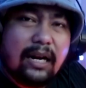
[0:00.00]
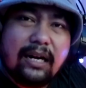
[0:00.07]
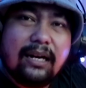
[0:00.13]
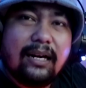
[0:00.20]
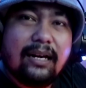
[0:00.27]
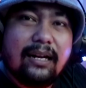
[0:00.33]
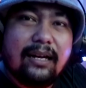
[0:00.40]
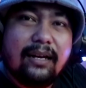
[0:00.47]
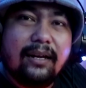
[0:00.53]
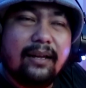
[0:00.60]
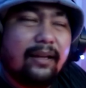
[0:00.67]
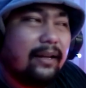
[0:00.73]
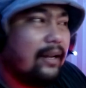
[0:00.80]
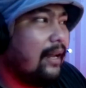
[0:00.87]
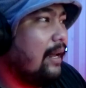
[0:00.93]
kan?
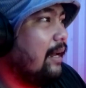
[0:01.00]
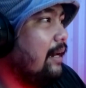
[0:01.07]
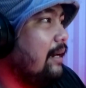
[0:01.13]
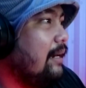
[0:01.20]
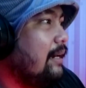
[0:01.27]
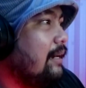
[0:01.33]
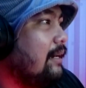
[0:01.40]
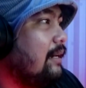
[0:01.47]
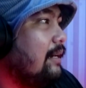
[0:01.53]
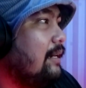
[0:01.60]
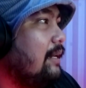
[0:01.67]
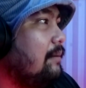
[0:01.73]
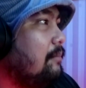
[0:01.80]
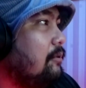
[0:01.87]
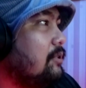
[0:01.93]
Kayak
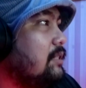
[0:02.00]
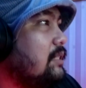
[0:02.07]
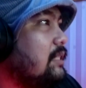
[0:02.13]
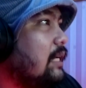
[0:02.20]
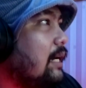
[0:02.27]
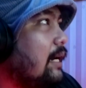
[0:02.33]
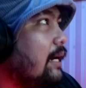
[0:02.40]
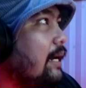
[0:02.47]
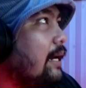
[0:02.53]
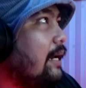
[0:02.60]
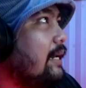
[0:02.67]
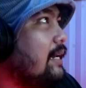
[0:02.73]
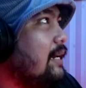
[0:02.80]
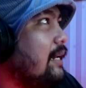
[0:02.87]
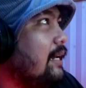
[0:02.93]
dia mau cerai
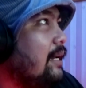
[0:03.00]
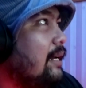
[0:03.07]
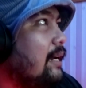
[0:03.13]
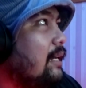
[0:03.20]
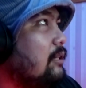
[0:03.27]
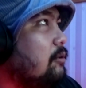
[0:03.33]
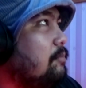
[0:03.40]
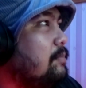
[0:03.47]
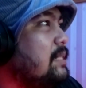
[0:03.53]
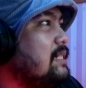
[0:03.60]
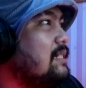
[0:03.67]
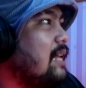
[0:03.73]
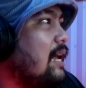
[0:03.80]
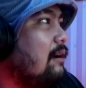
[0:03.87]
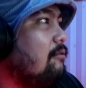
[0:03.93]
kayaknya deh atau
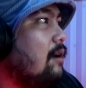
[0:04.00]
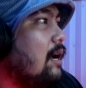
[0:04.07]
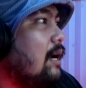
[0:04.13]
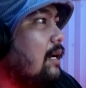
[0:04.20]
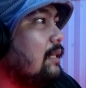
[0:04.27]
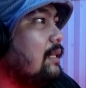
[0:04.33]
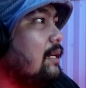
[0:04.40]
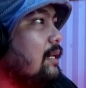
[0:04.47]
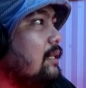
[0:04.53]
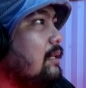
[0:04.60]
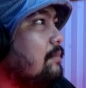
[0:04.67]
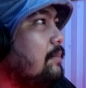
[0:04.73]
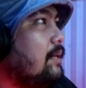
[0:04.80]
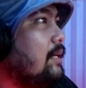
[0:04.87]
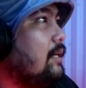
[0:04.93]
pisah gue nggak ngerti deh
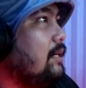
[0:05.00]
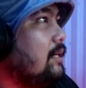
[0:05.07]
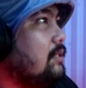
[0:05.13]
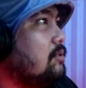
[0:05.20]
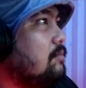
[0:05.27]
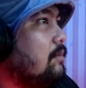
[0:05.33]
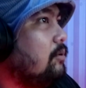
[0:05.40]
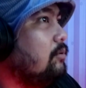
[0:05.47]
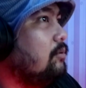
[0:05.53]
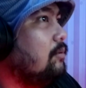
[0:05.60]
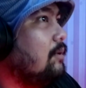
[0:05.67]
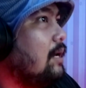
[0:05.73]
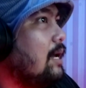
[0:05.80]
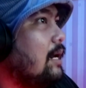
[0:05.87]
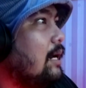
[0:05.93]
tapi dia coba
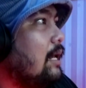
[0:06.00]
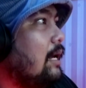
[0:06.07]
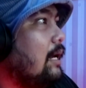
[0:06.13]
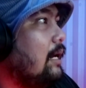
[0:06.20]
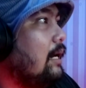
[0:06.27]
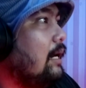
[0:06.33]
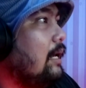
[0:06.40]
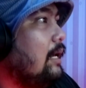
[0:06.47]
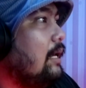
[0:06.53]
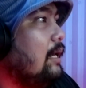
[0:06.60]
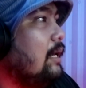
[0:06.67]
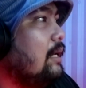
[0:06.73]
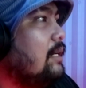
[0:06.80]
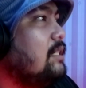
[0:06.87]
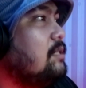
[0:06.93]
untuk nahan-nahan
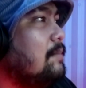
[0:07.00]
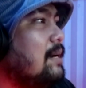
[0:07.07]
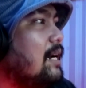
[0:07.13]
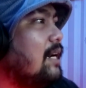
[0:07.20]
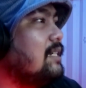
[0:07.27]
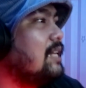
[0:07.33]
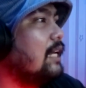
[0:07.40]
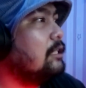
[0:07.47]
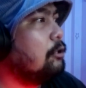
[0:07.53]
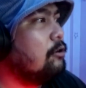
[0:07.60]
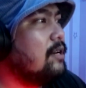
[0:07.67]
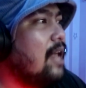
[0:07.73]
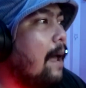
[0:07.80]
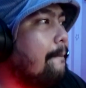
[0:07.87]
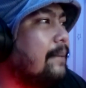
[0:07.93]
ini sebenarnya satru
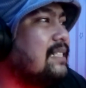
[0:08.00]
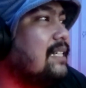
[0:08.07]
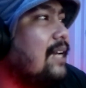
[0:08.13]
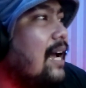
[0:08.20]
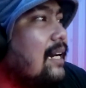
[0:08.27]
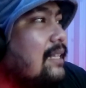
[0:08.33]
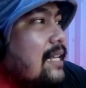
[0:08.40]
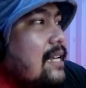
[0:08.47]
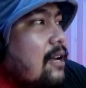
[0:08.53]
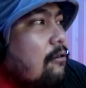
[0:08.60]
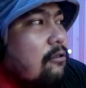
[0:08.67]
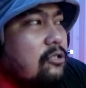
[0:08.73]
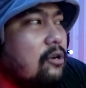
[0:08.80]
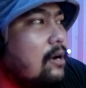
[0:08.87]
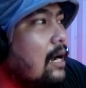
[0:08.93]
ini apa sih artinya
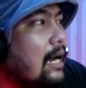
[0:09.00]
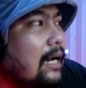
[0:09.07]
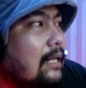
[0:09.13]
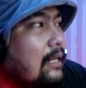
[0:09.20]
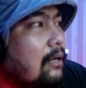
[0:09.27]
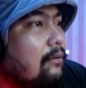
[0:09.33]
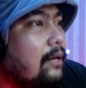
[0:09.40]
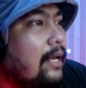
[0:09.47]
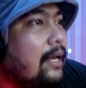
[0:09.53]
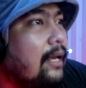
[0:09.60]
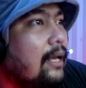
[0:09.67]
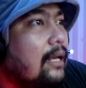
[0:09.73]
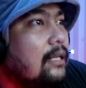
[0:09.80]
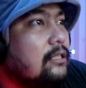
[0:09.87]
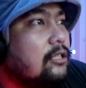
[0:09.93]
gue juga nggak ketahu deh
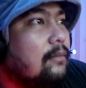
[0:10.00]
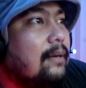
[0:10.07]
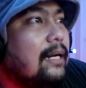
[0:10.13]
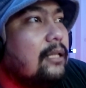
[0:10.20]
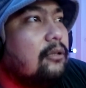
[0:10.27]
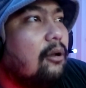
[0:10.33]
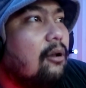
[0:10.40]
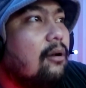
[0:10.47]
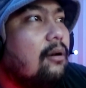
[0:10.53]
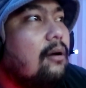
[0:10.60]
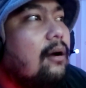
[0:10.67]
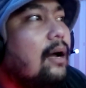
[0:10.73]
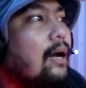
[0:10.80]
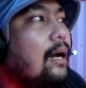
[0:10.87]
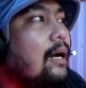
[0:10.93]
coba deh tolong
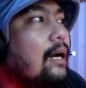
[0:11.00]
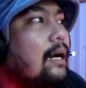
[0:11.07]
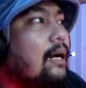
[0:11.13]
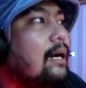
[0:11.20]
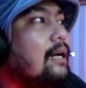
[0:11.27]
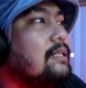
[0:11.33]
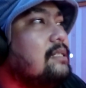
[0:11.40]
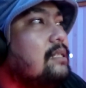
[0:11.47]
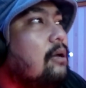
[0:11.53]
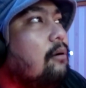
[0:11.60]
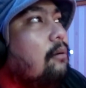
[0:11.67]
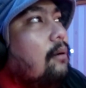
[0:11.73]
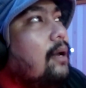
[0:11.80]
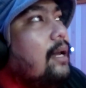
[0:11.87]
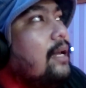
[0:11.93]
dong uh, kasih
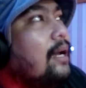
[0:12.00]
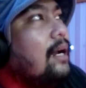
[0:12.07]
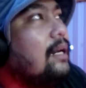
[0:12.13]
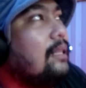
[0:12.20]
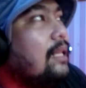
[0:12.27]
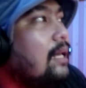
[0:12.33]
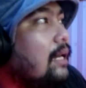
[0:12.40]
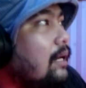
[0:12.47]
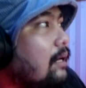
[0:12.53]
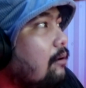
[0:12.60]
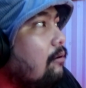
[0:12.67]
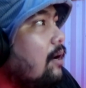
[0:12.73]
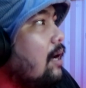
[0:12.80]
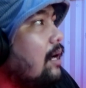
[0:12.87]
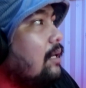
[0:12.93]
tahu gue yang ngerti gue
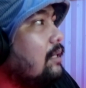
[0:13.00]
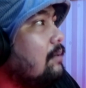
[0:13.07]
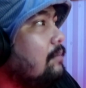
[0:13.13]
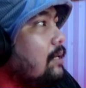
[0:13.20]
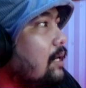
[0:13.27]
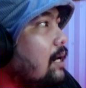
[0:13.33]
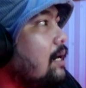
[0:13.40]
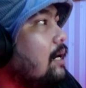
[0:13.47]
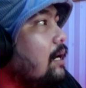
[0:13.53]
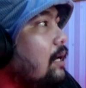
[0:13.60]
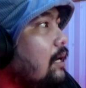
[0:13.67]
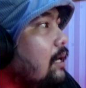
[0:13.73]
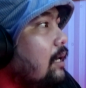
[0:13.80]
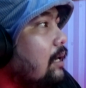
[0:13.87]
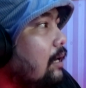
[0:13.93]
nggak ngerti beneran
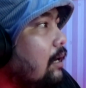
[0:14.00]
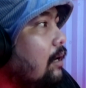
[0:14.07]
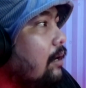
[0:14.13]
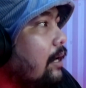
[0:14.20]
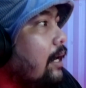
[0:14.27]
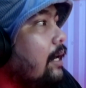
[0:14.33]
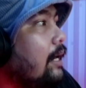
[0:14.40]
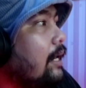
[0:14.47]
oke okay,